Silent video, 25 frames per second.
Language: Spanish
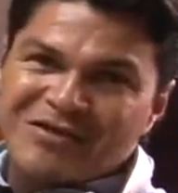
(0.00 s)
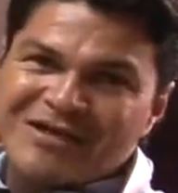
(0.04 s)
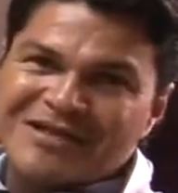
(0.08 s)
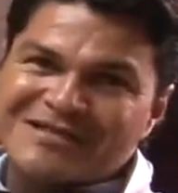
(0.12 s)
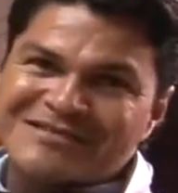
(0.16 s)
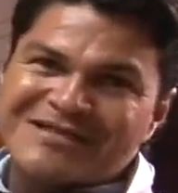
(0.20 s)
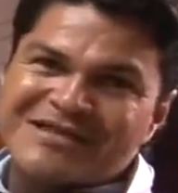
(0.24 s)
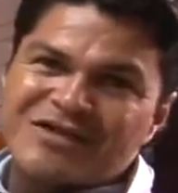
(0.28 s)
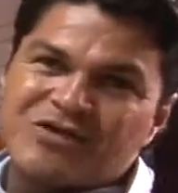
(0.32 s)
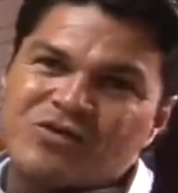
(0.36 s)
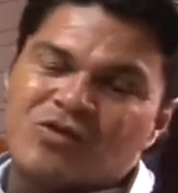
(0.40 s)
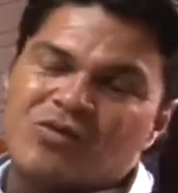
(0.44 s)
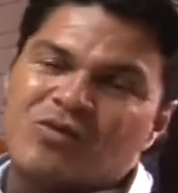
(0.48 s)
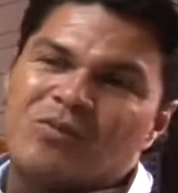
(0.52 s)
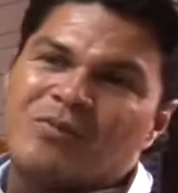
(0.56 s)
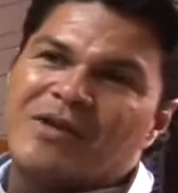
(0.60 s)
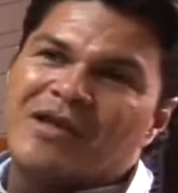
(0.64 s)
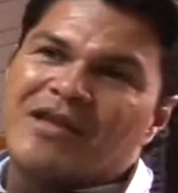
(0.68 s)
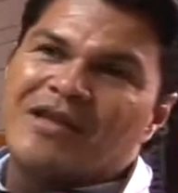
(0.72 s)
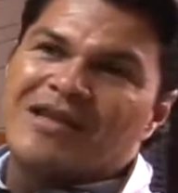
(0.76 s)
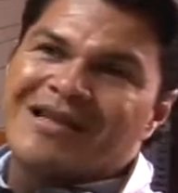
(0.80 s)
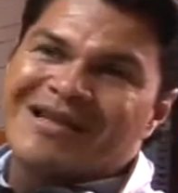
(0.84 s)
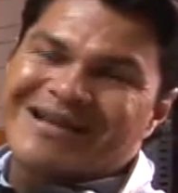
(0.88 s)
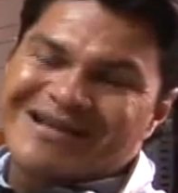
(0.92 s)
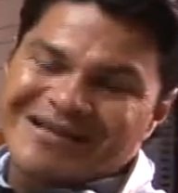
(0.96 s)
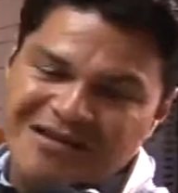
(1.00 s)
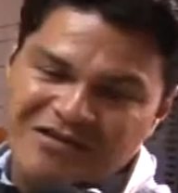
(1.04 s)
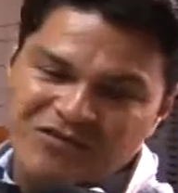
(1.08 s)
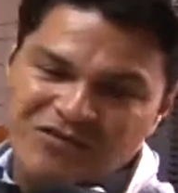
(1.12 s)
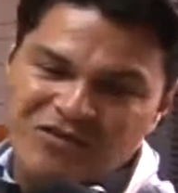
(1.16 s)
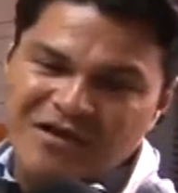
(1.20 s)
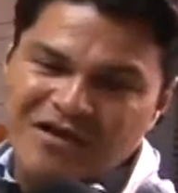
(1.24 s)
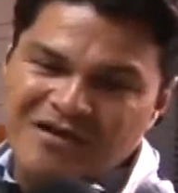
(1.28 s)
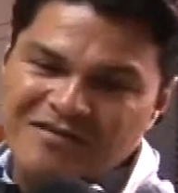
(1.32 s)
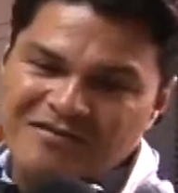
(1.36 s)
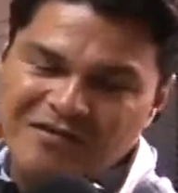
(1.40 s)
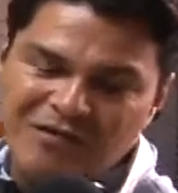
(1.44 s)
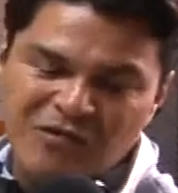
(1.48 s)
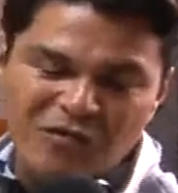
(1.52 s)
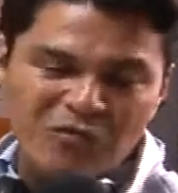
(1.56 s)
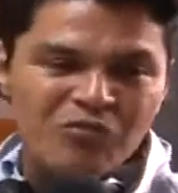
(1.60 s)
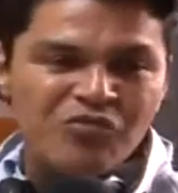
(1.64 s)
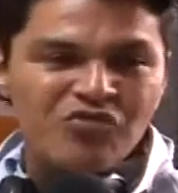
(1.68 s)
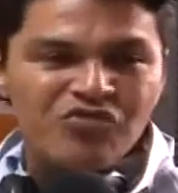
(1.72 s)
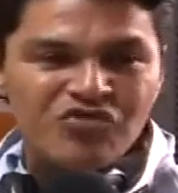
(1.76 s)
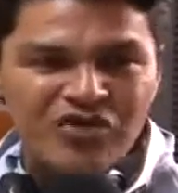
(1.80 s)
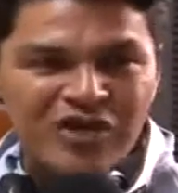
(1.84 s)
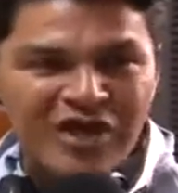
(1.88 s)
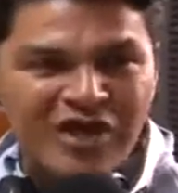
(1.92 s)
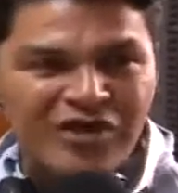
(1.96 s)
A las 5 viene el regreso a casa con
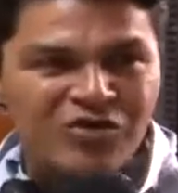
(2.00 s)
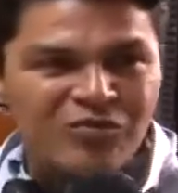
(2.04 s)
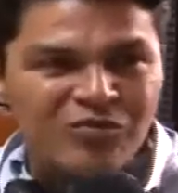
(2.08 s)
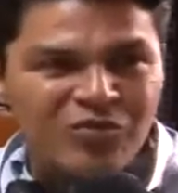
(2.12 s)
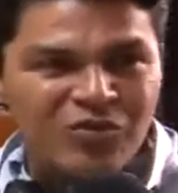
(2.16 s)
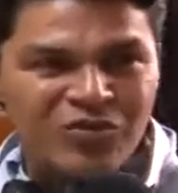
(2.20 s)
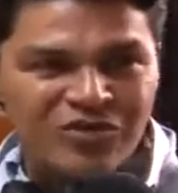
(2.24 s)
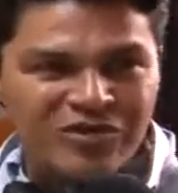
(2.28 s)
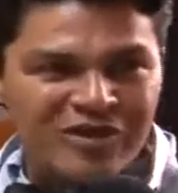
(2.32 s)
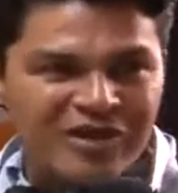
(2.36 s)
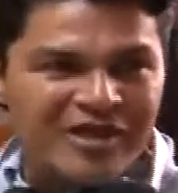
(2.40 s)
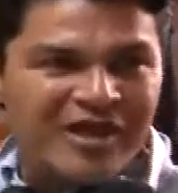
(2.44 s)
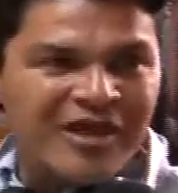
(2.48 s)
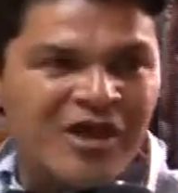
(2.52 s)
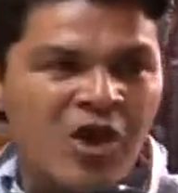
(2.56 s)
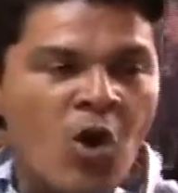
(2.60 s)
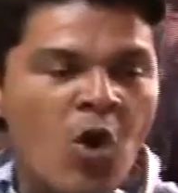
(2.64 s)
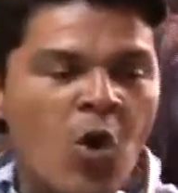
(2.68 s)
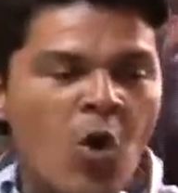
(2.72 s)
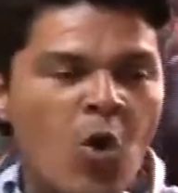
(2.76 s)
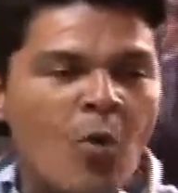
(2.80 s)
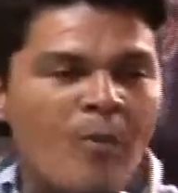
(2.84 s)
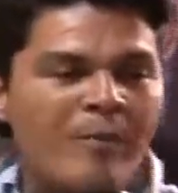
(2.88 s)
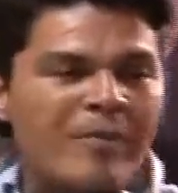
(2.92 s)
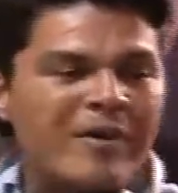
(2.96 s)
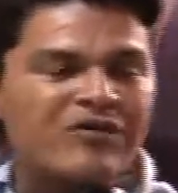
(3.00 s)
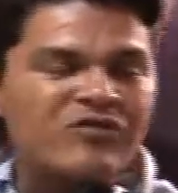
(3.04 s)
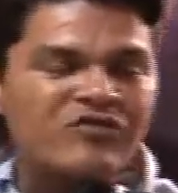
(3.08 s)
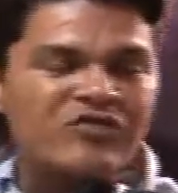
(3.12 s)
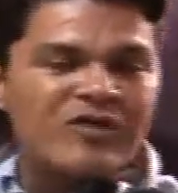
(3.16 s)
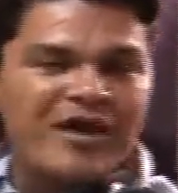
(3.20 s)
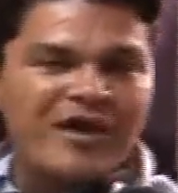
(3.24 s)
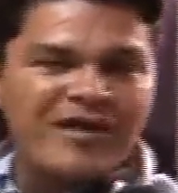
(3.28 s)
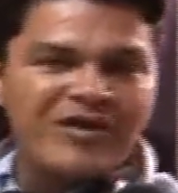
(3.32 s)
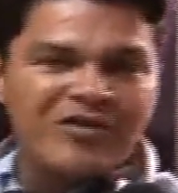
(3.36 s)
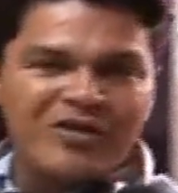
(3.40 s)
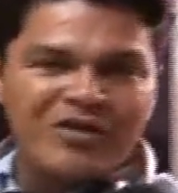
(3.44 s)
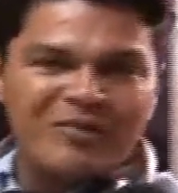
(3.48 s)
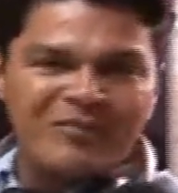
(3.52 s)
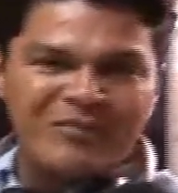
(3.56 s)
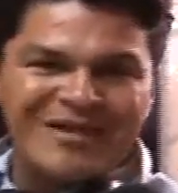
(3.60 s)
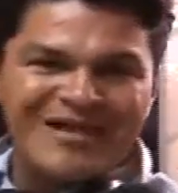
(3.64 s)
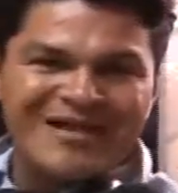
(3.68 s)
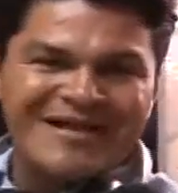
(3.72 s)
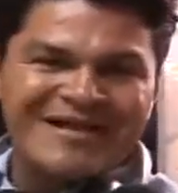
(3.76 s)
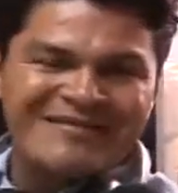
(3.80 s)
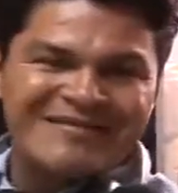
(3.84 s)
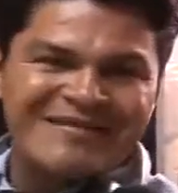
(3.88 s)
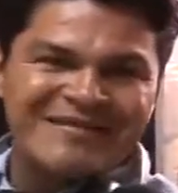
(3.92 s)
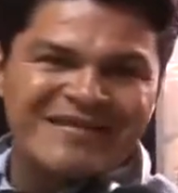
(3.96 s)
música y humor de un personaje de Olímpica
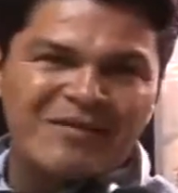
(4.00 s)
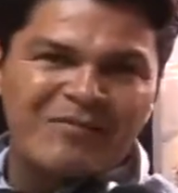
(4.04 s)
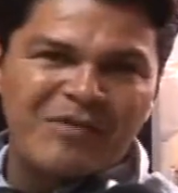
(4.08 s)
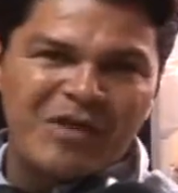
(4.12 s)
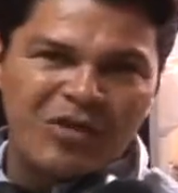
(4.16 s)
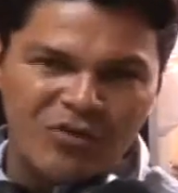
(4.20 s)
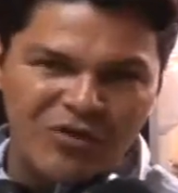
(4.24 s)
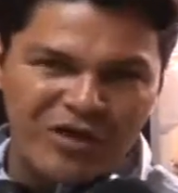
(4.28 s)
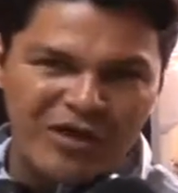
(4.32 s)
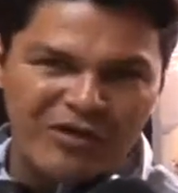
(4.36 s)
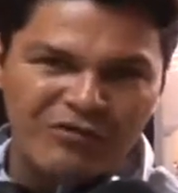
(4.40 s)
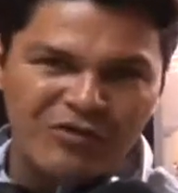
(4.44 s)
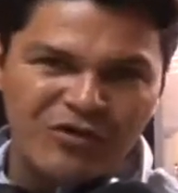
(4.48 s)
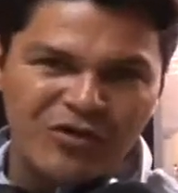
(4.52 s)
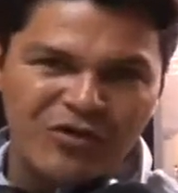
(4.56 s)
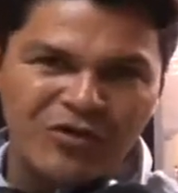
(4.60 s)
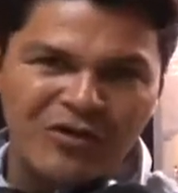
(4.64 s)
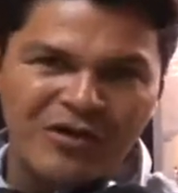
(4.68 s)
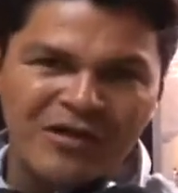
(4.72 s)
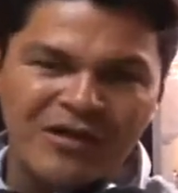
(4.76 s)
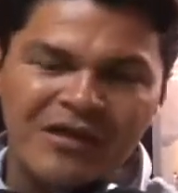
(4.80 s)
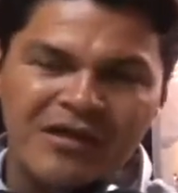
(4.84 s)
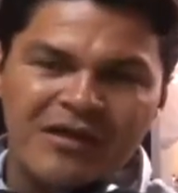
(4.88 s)
que se llama Don Ebrio.